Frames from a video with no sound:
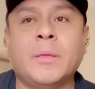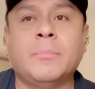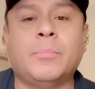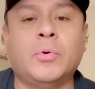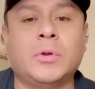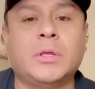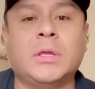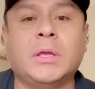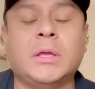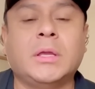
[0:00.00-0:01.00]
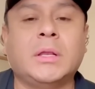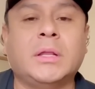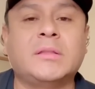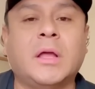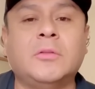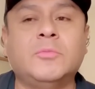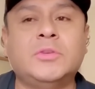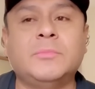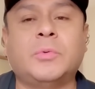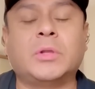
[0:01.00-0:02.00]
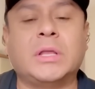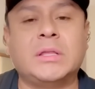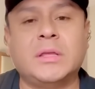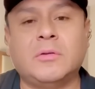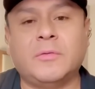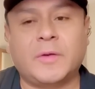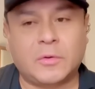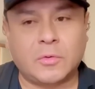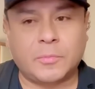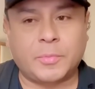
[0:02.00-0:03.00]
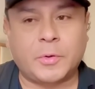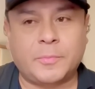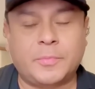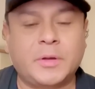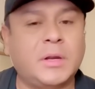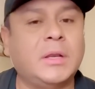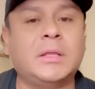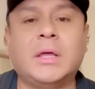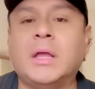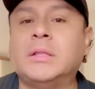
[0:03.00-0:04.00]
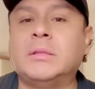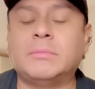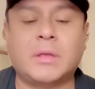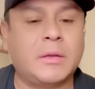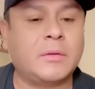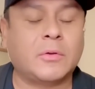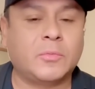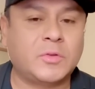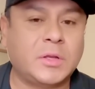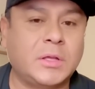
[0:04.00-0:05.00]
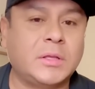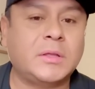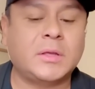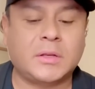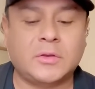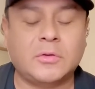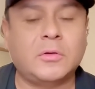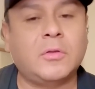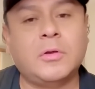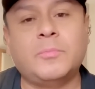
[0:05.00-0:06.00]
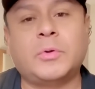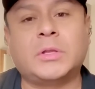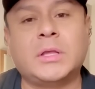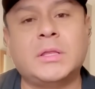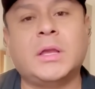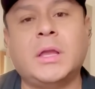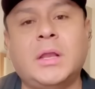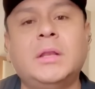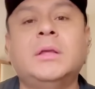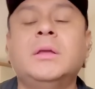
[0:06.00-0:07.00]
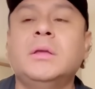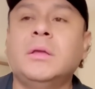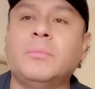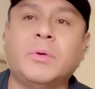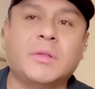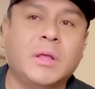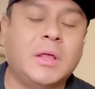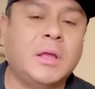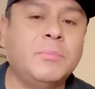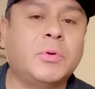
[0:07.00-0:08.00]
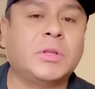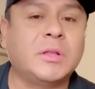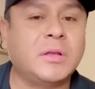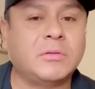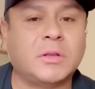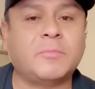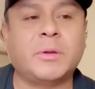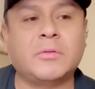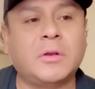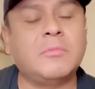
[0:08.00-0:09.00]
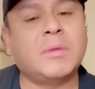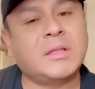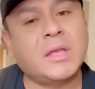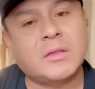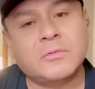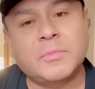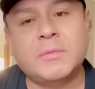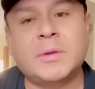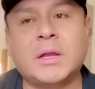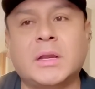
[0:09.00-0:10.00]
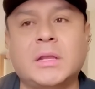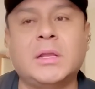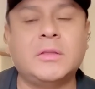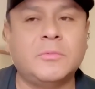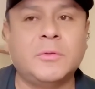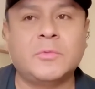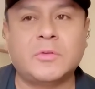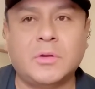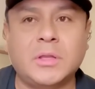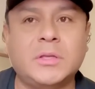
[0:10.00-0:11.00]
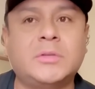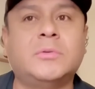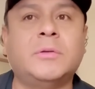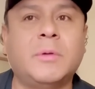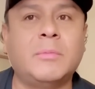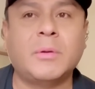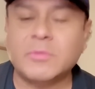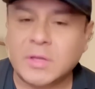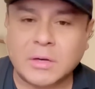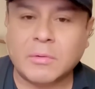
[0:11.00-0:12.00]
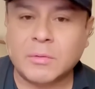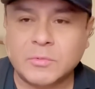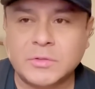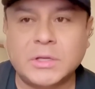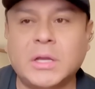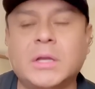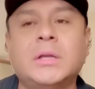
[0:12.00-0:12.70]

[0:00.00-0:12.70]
porque le está dando mucha importancia a lo de Farruko Pop, en realidad, que como ustedes dicen, yo no le doy importancia a él pues él le da importancia a otras personas más que a su misma carrera. Yo mismo se lo he dicho, Iván, vamos a grabar música.